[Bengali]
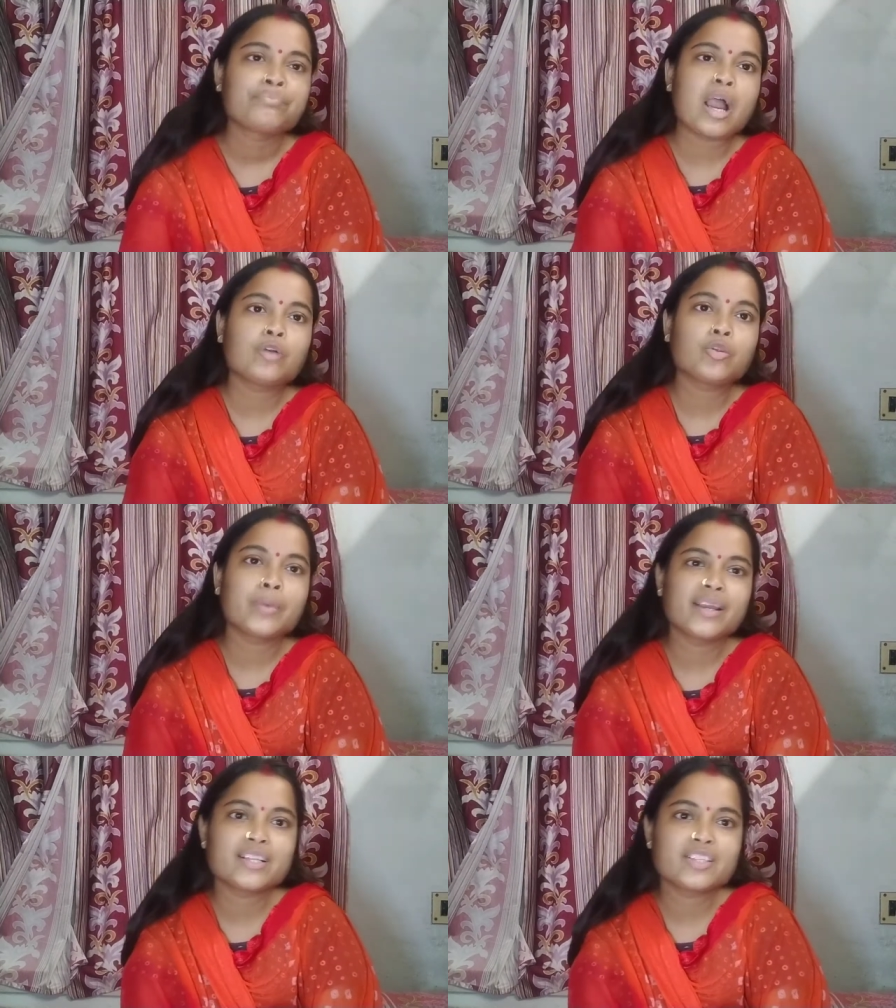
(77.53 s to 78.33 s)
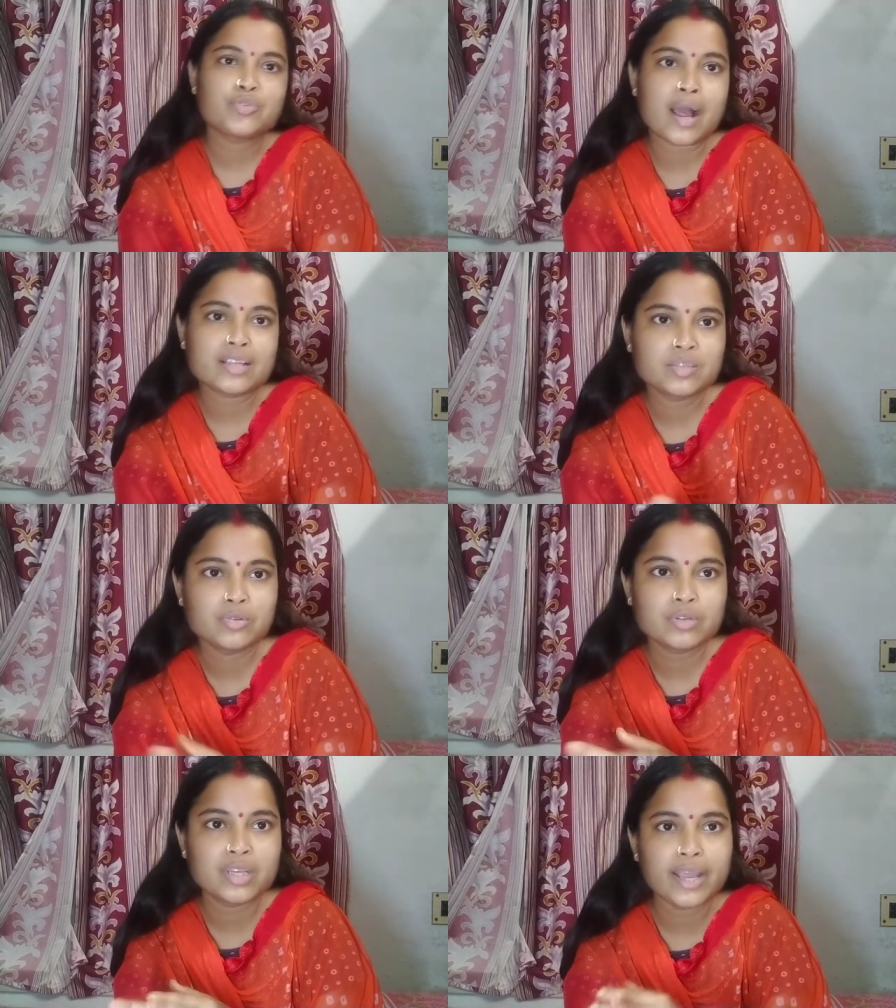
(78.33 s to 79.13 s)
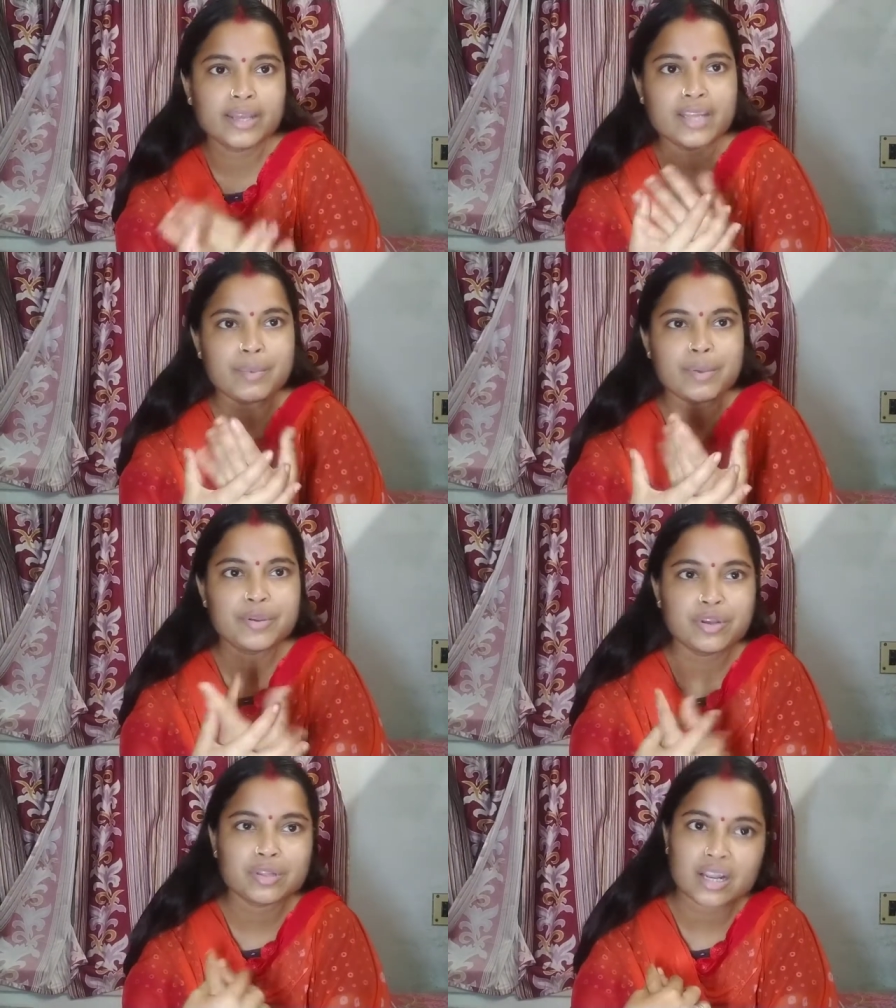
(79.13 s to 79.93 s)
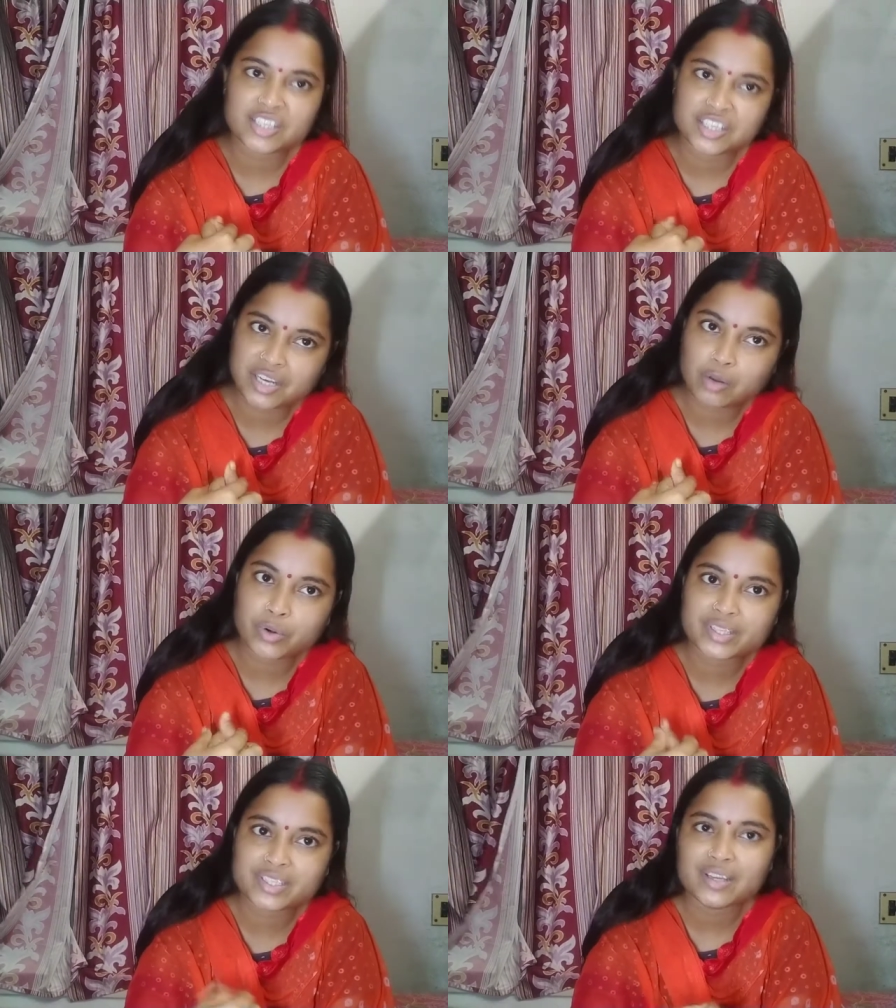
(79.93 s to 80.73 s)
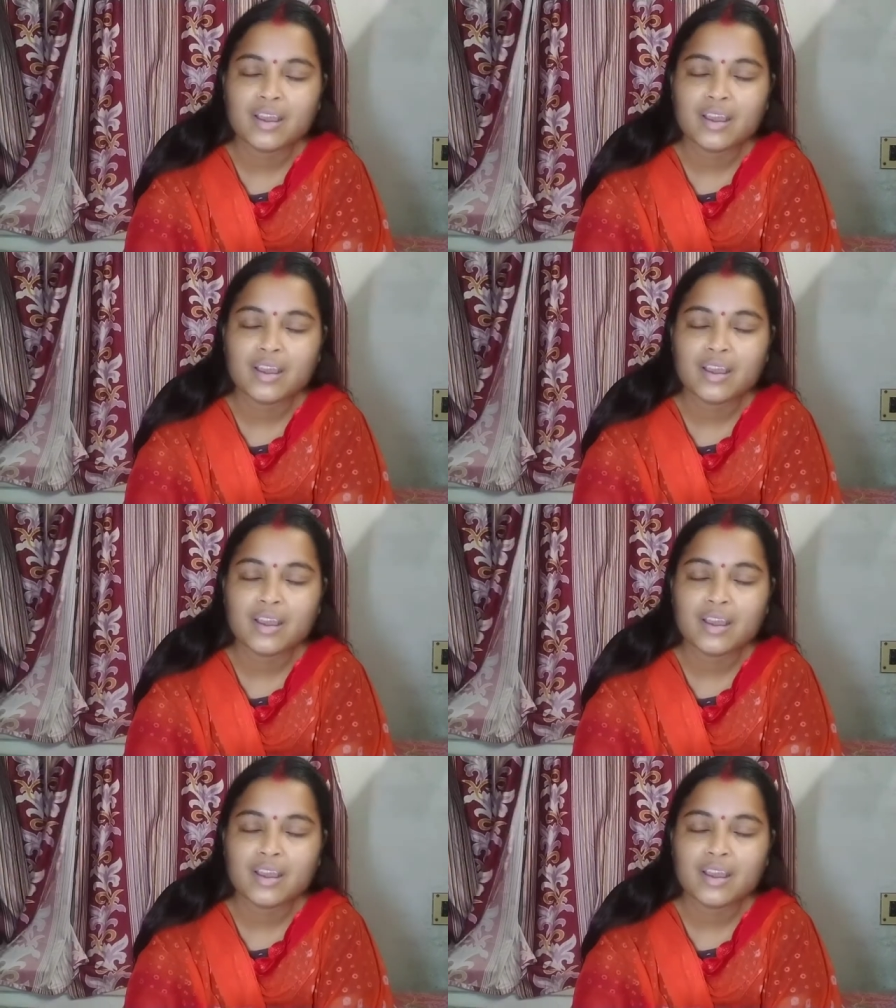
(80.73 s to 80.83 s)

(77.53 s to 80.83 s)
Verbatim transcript: তাও তোমাদের কাছে একটু হাসি মুখ নিয়ে নিয়ে আমি ভিডিও দেওয়ার চেষ্টা করেছি